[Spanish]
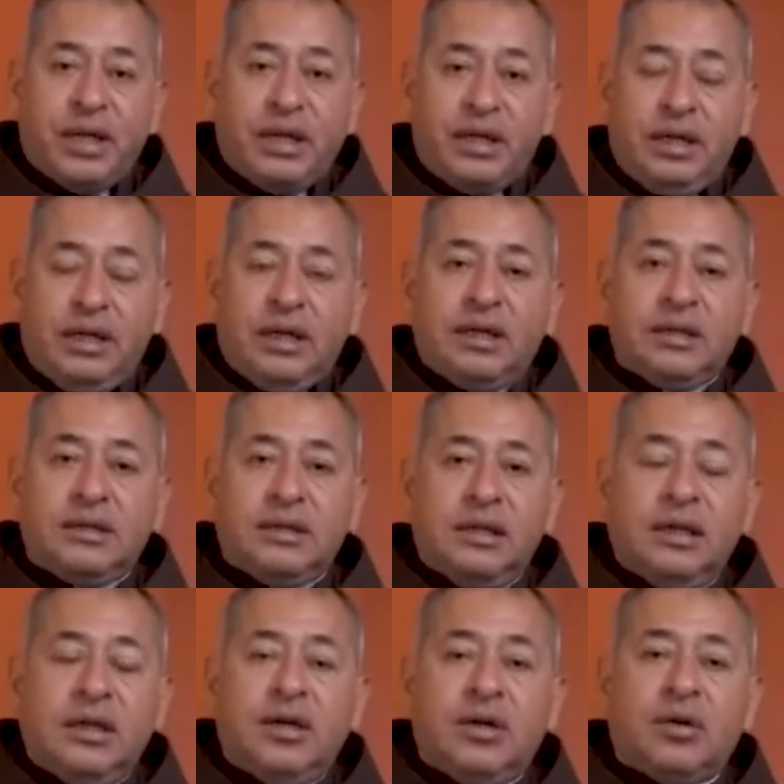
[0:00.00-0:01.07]
allí en
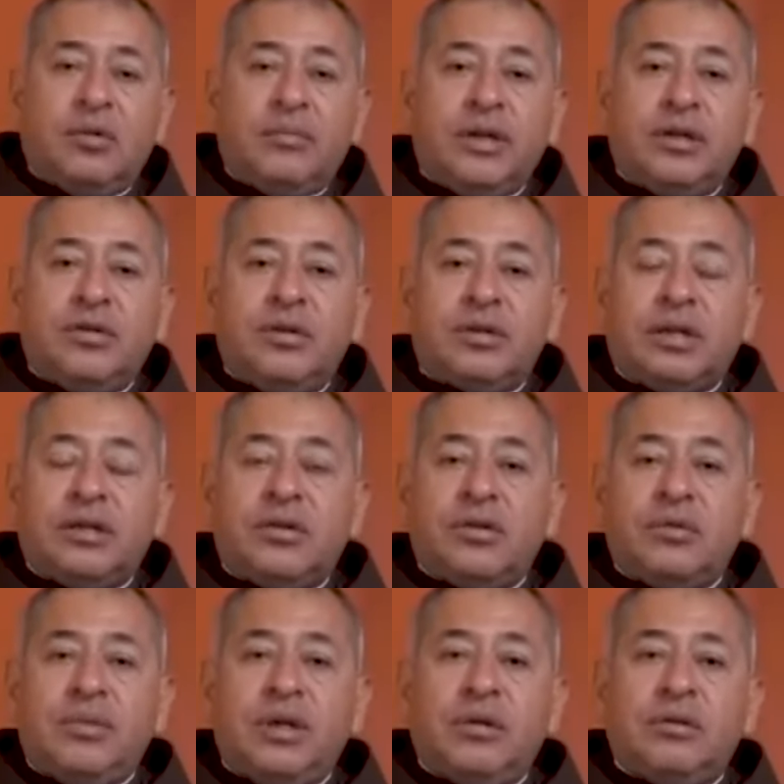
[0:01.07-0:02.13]
ese convento de
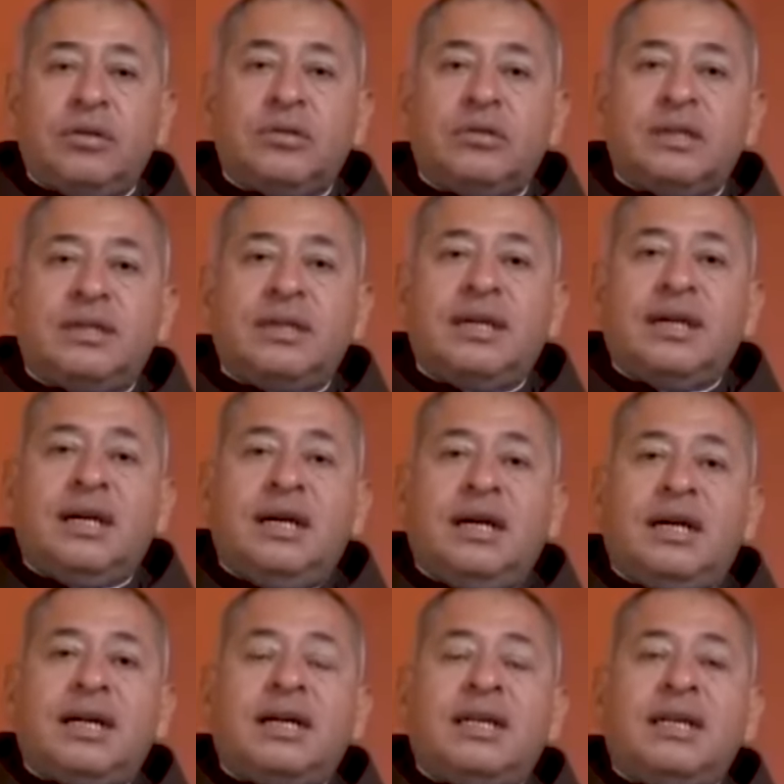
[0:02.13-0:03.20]
Santo Domingo. Entonces ella
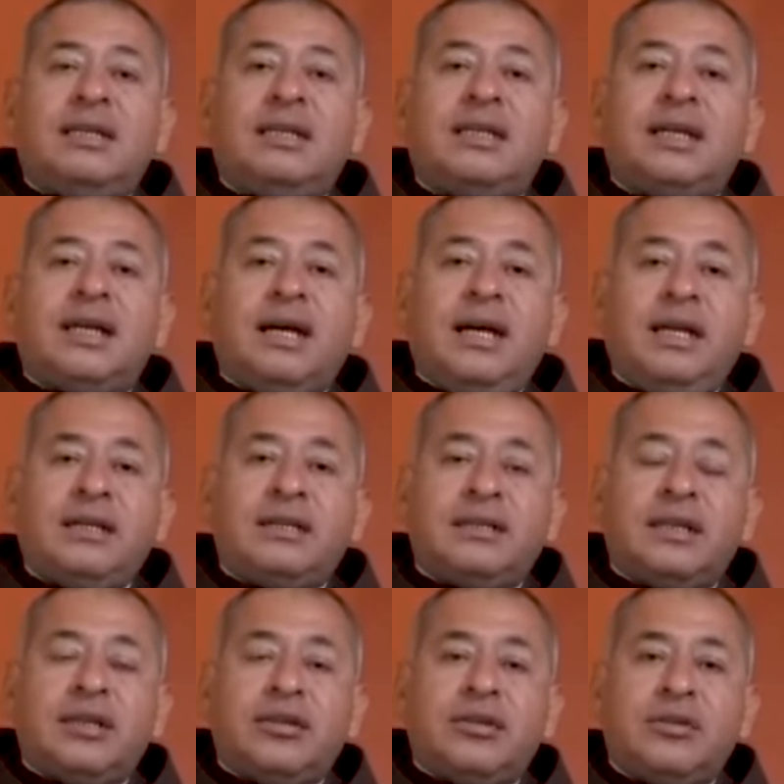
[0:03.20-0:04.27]
quería
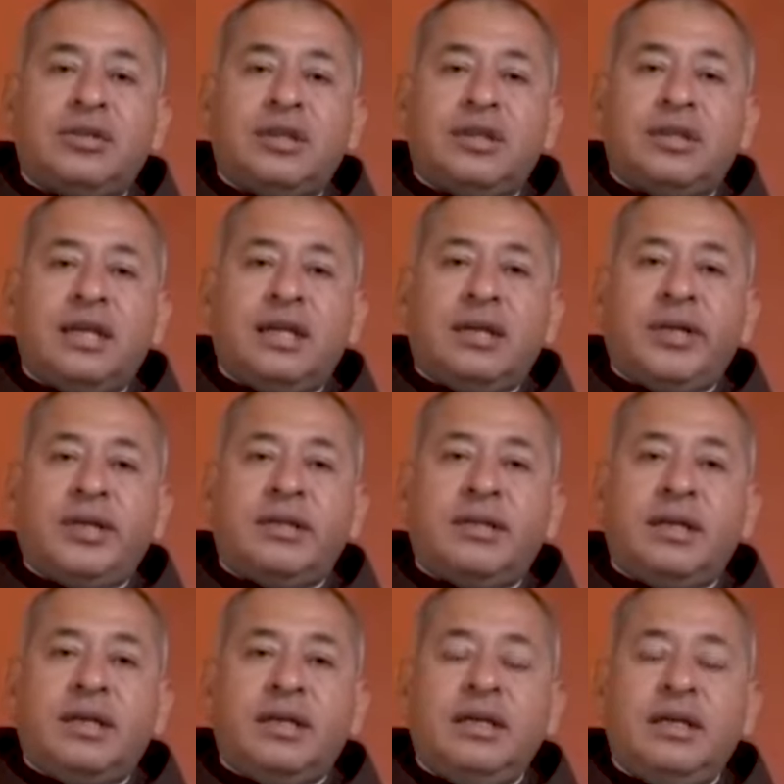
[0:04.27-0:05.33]
entregarse a Dios
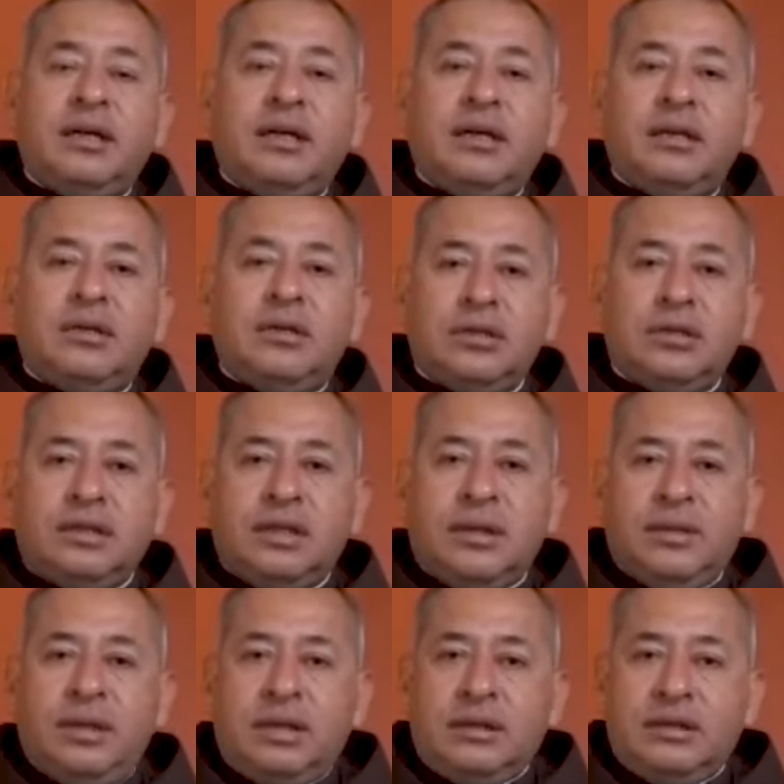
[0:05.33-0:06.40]
enteramente y no se
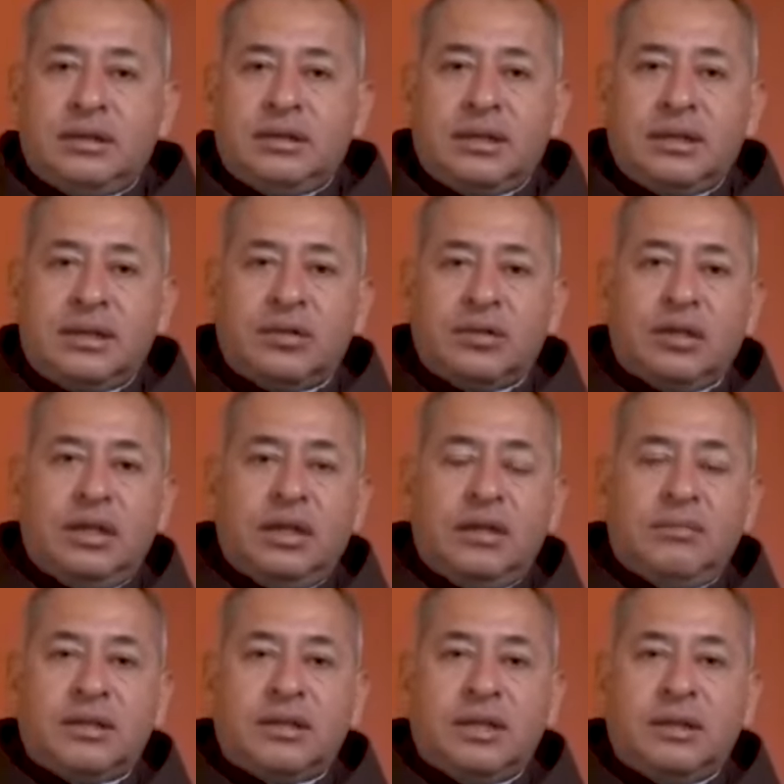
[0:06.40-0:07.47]
sabía si Santa Rosa de
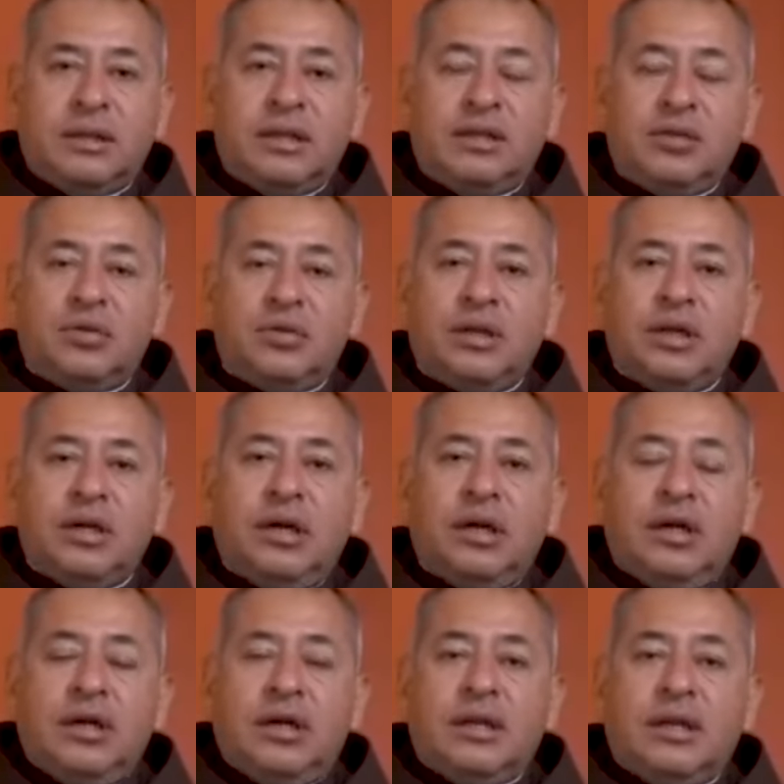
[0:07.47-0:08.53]
Lima estaba teniendo ese
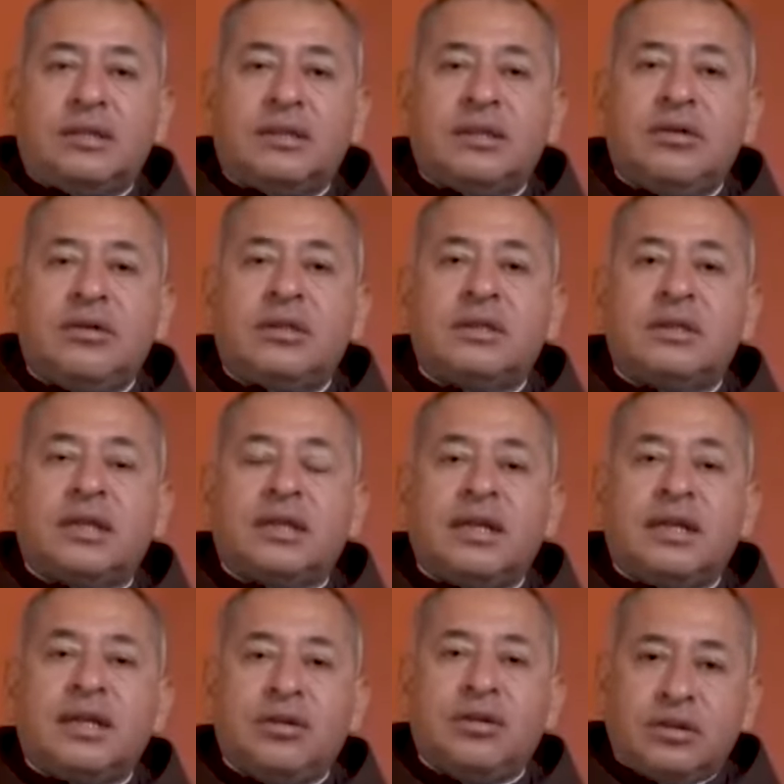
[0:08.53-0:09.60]
deseo de ser
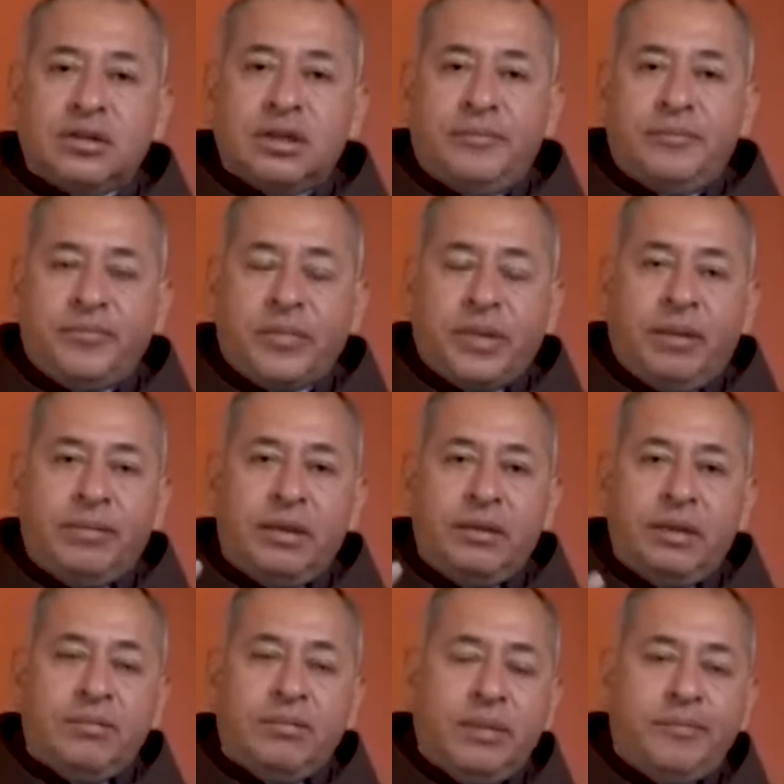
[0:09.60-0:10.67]
religiosa. Había
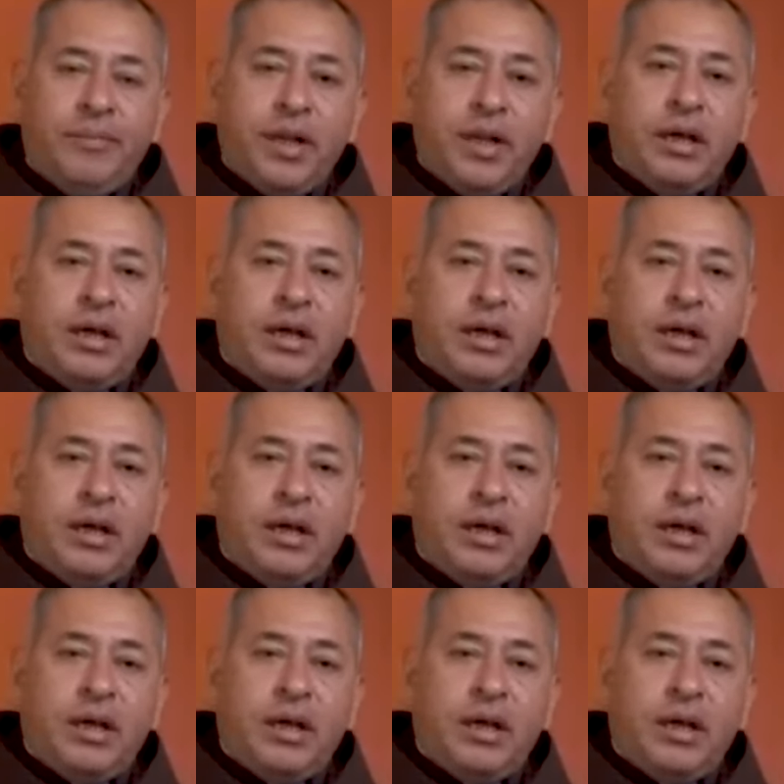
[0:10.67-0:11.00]
en Lima